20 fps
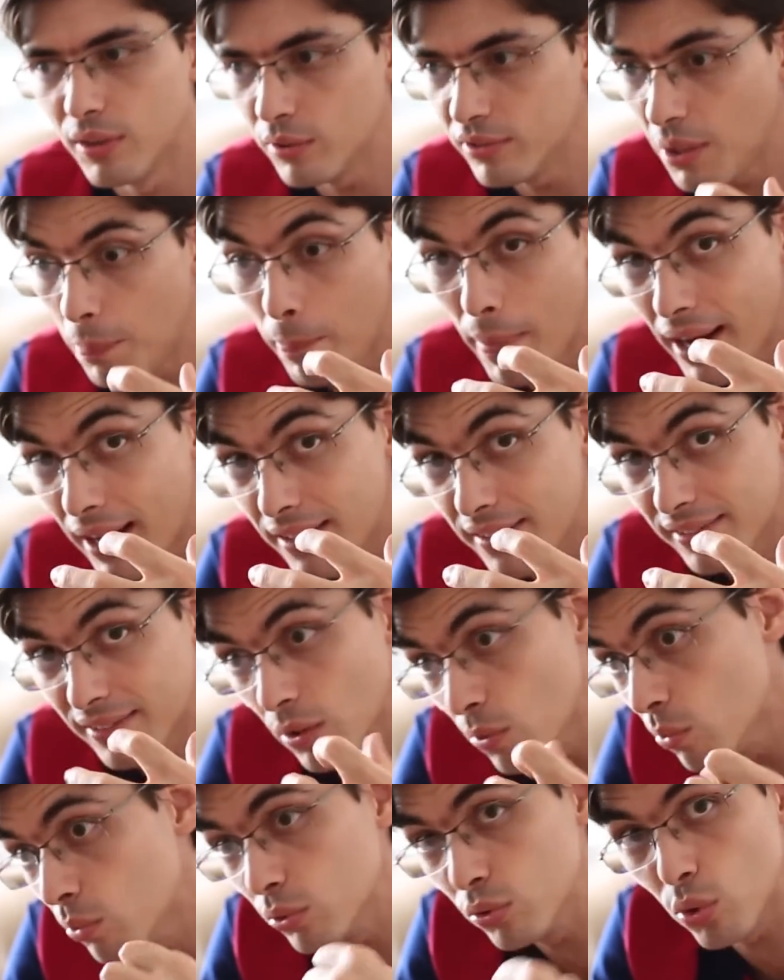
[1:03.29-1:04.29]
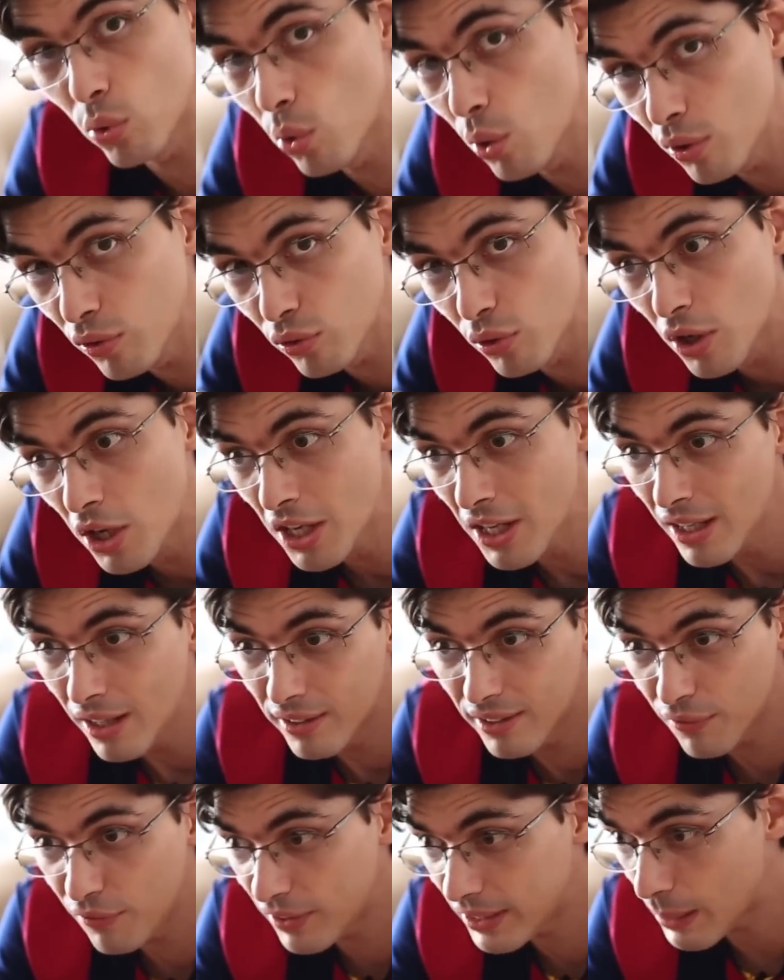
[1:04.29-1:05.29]
Então você pega a lição 1 do curso,
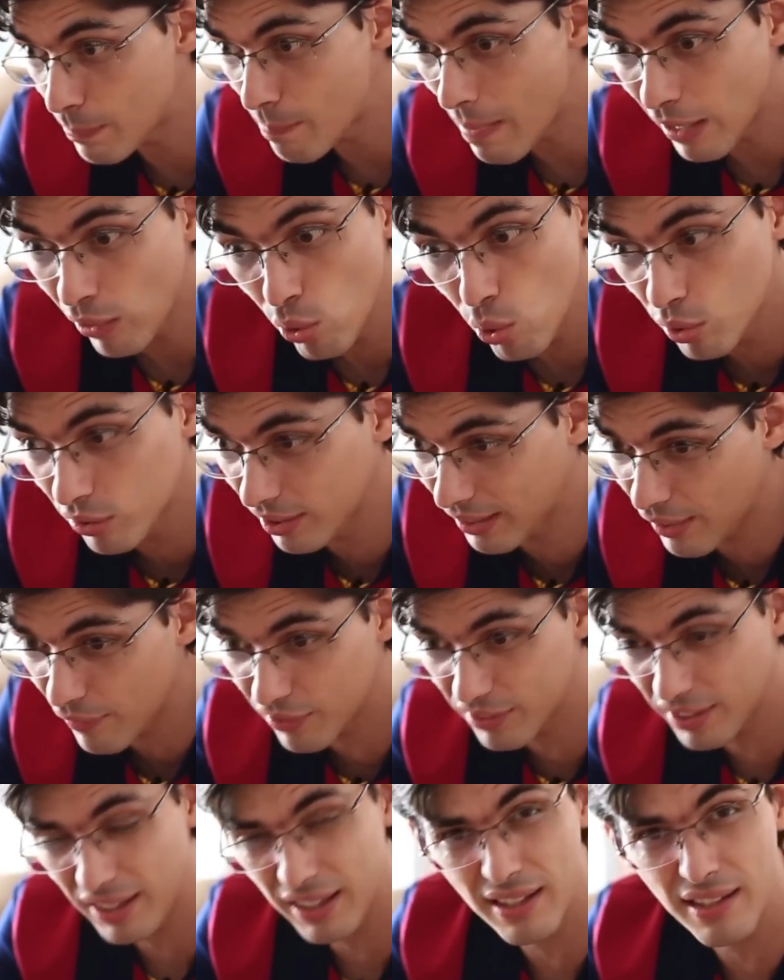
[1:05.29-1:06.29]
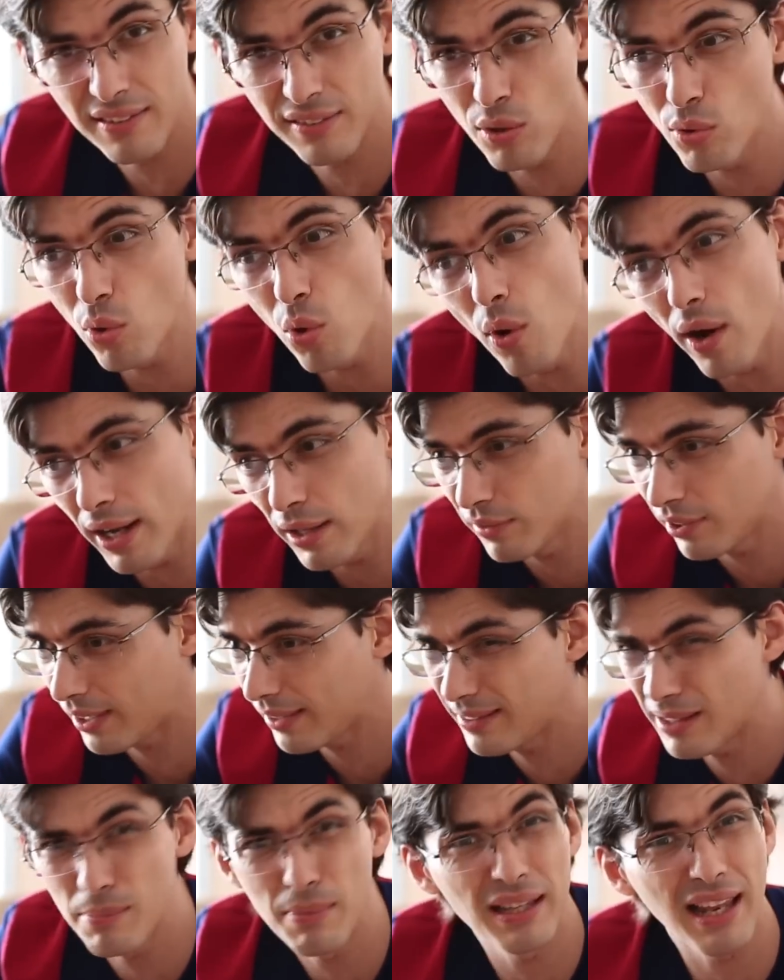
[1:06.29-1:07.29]
você fica maluco, você quer fazer aquela lição correndo, você
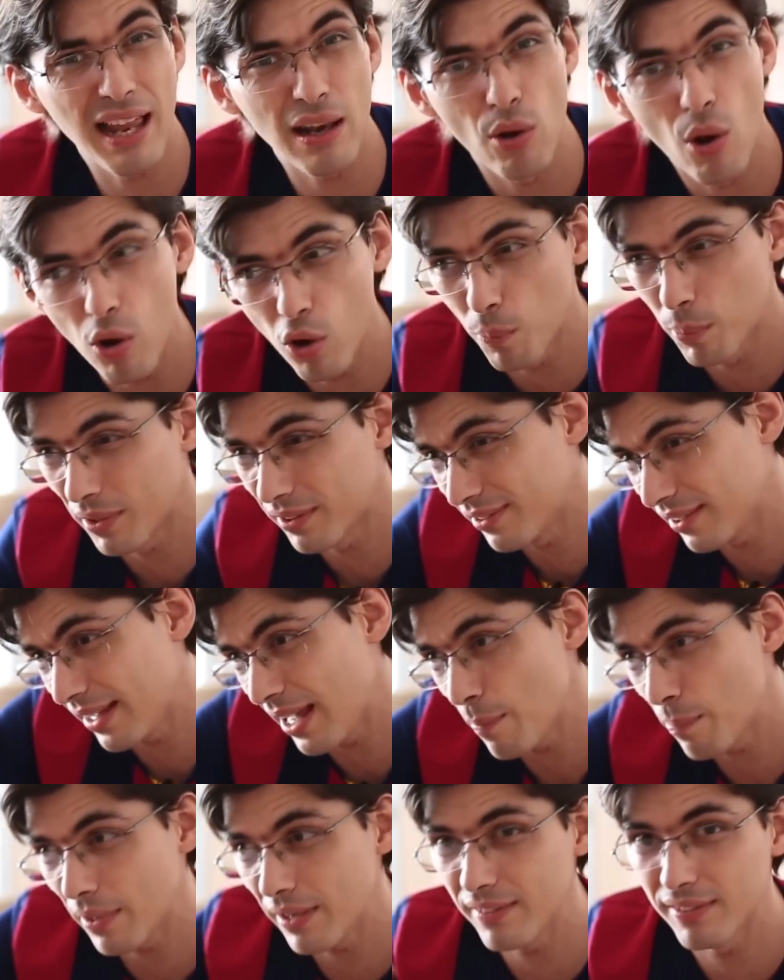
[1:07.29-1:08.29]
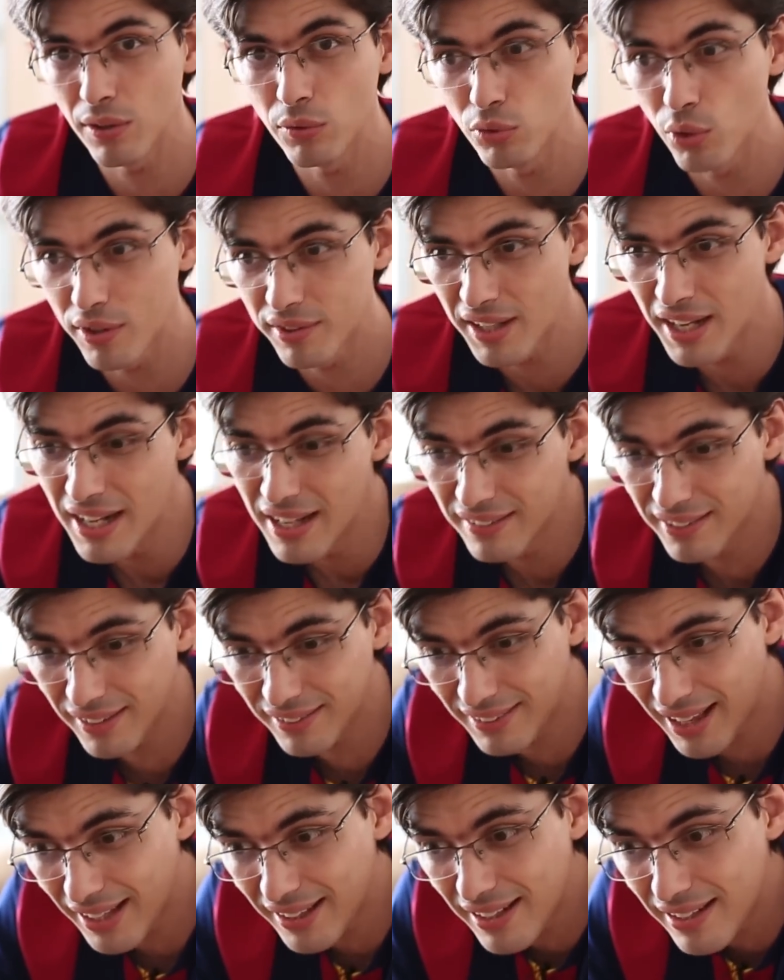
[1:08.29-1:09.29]
quer terminar logo, porque você quer ir para a lição 2. Você
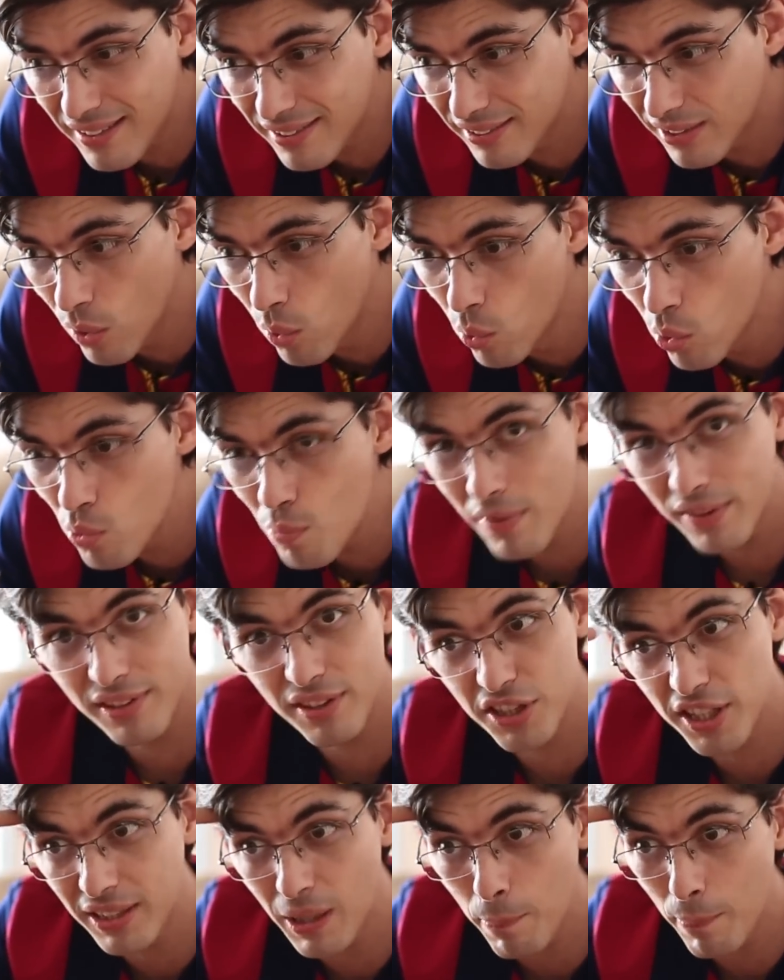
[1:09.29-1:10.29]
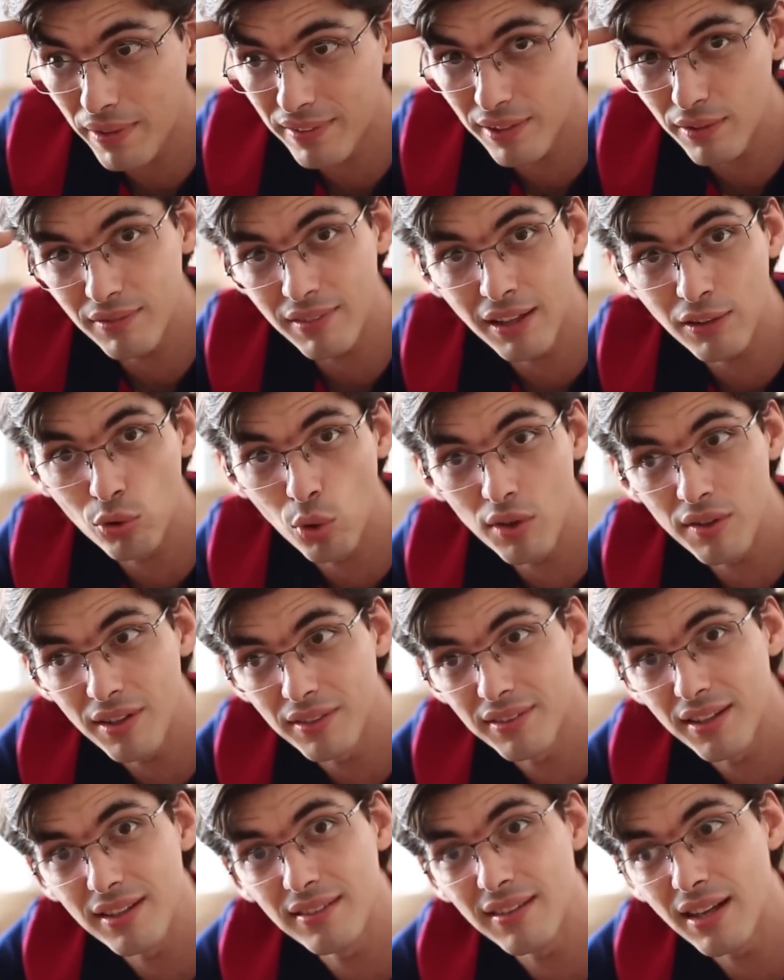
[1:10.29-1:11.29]
está na lição 1, mas você já está pensando na 2,
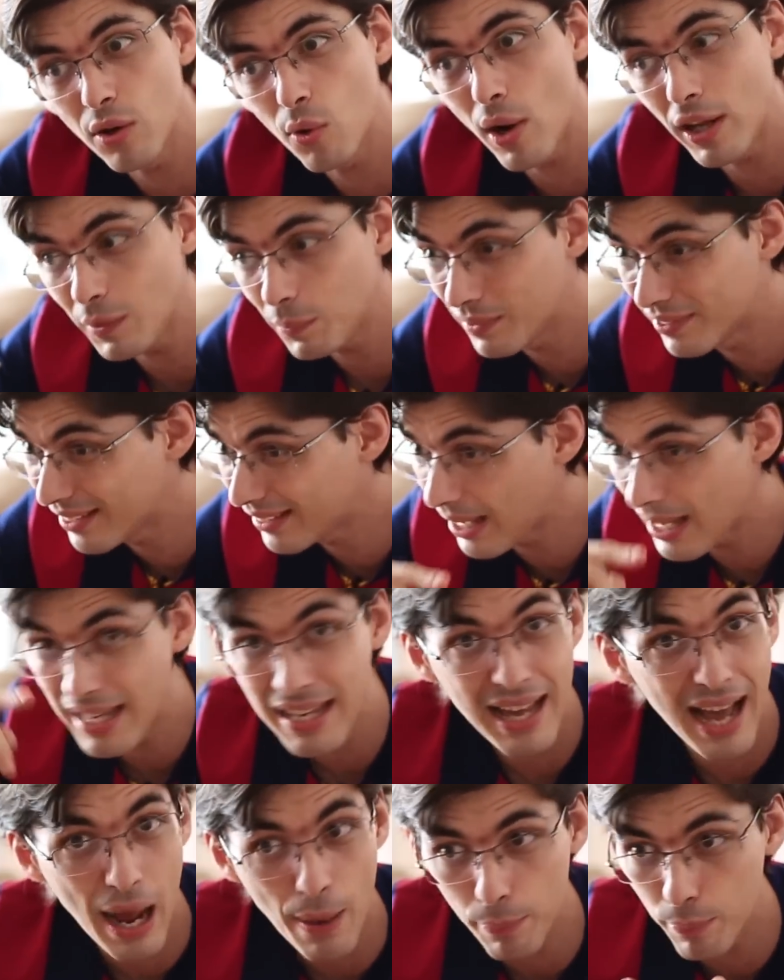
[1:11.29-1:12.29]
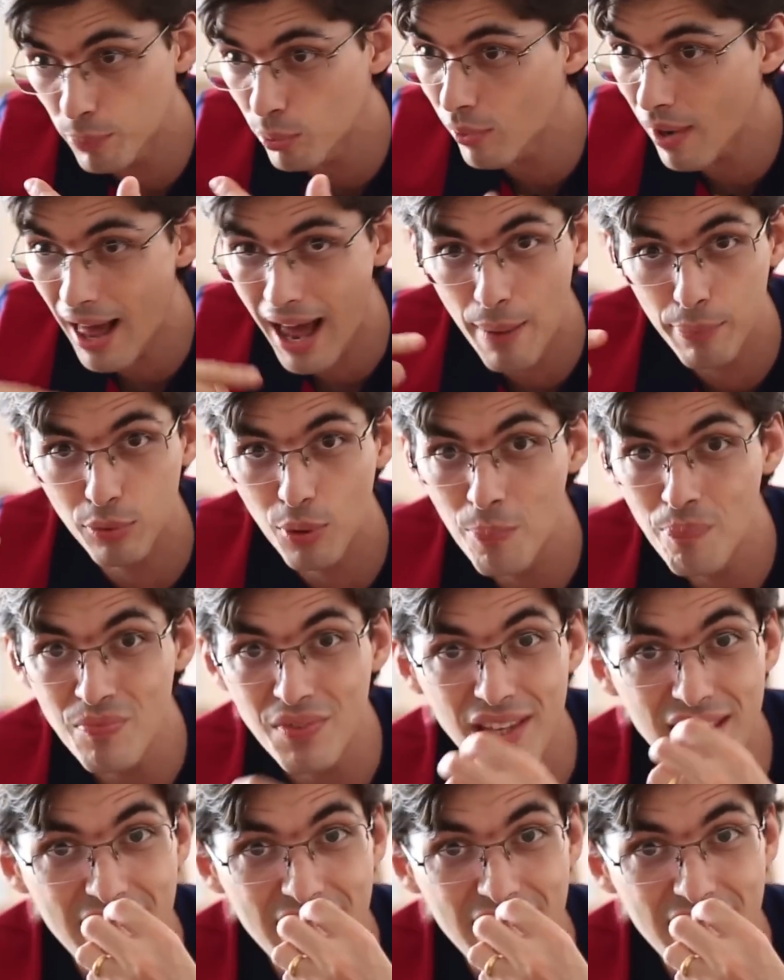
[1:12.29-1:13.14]
na 3, na 4, porque você quer ir rápido, pula rápido.